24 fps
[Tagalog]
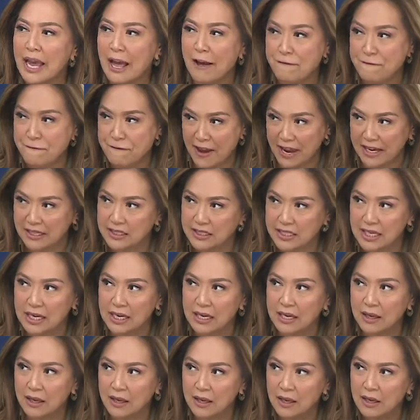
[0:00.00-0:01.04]
affecting
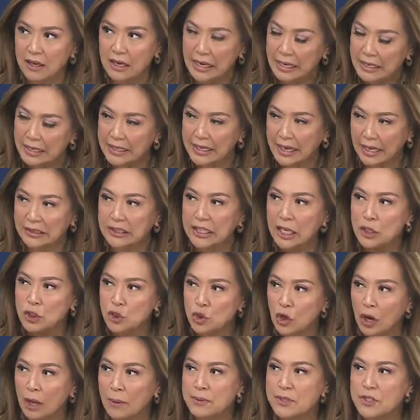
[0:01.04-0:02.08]
getting
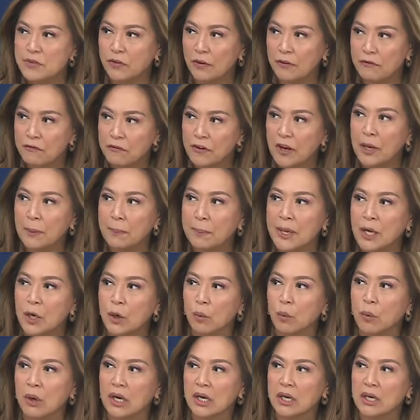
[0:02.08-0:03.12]
jobs from Filipino
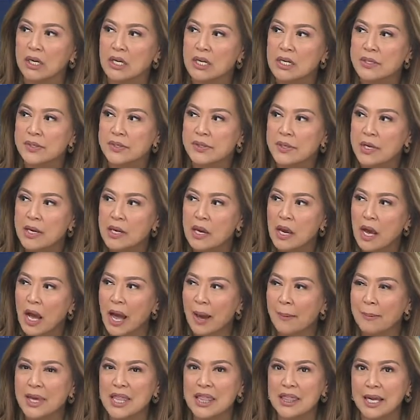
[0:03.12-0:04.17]
workers? I don't I
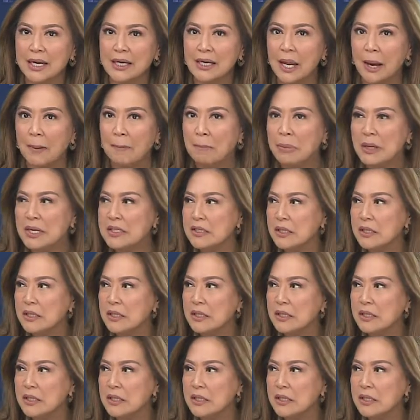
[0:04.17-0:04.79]
mean, so. the numbers